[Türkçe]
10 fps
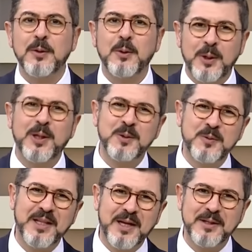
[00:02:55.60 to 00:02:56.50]
Öyle
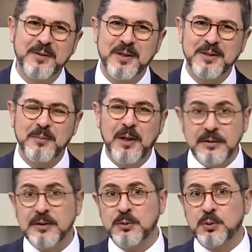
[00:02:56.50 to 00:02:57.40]
yuvalar da var tabii.
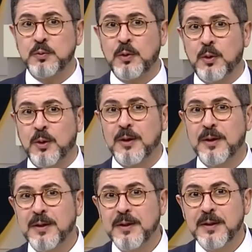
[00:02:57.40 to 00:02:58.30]
Esas yuva o
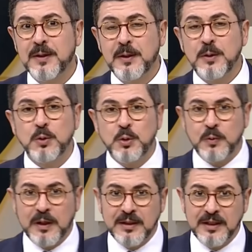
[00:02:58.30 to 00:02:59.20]

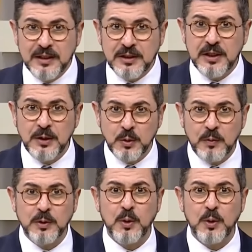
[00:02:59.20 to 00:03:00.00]
yuvandaki şeyi yuvada